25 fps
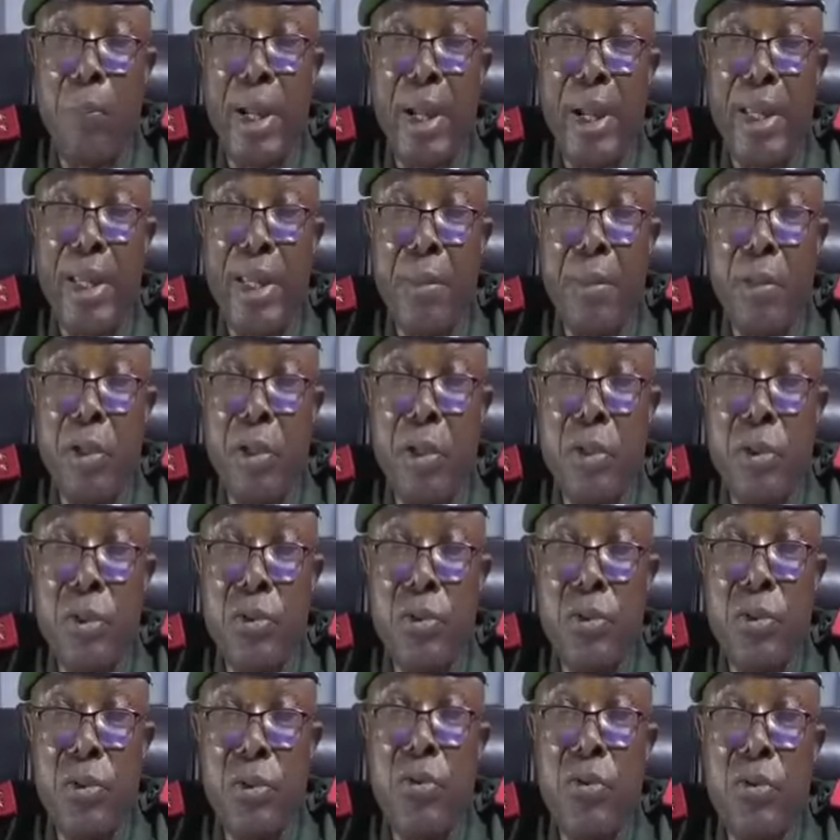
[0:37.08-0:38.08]

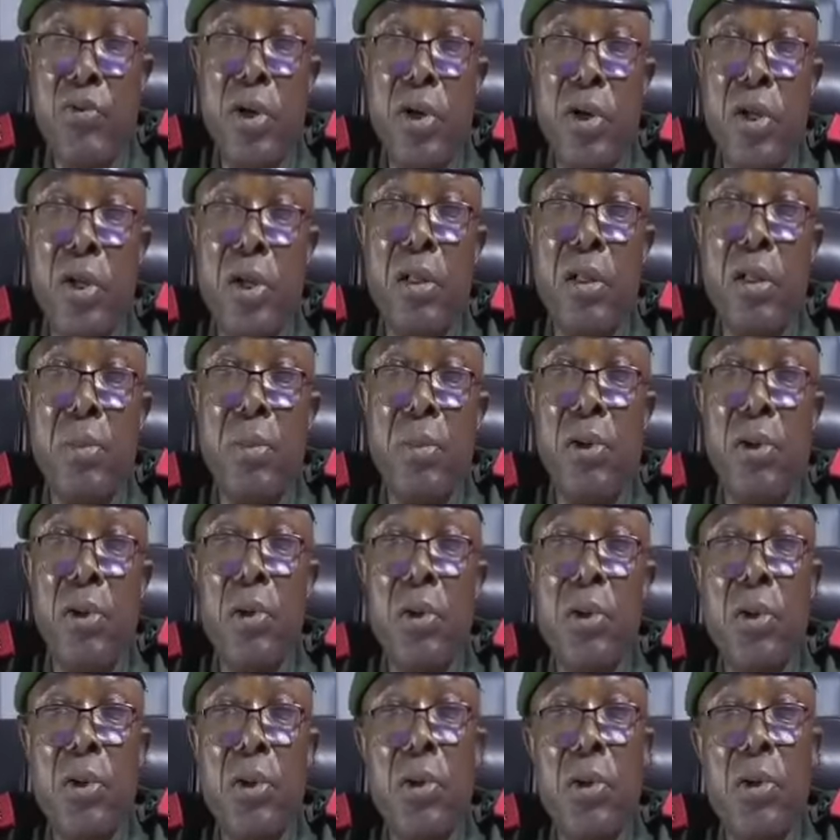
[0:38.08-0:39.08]
l'accompagnement du
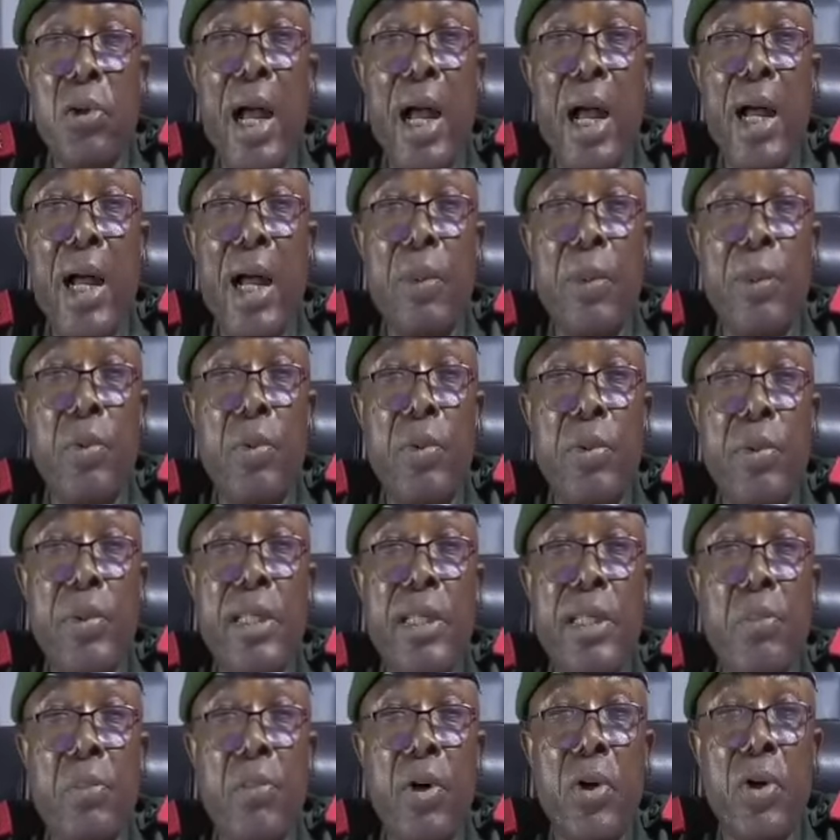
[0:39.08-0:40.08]
gouvernement de la
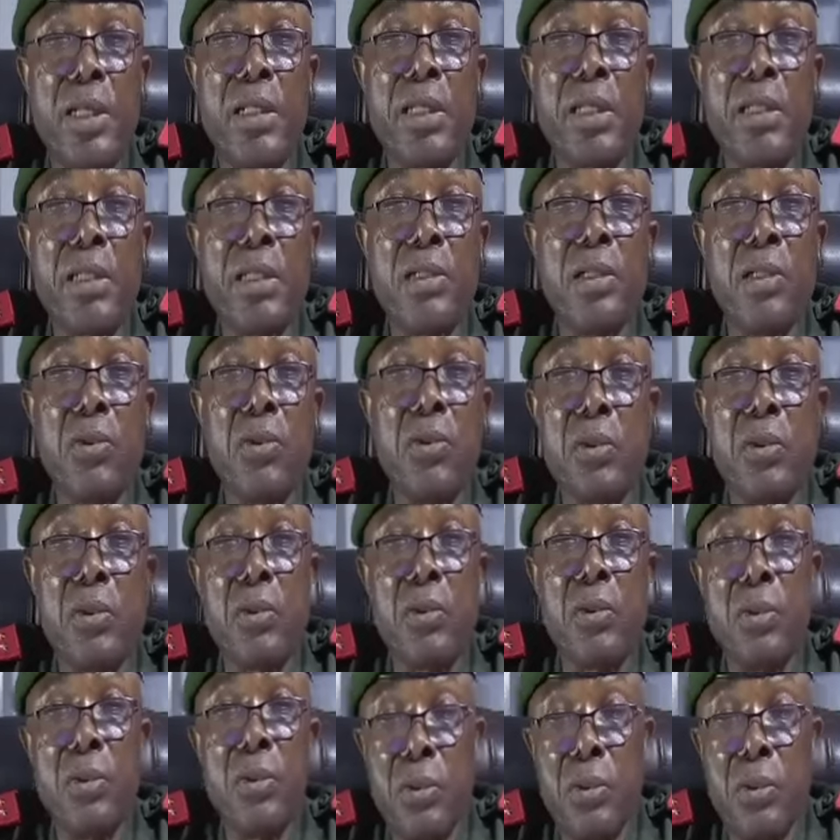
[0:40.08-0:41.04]
République démocratique du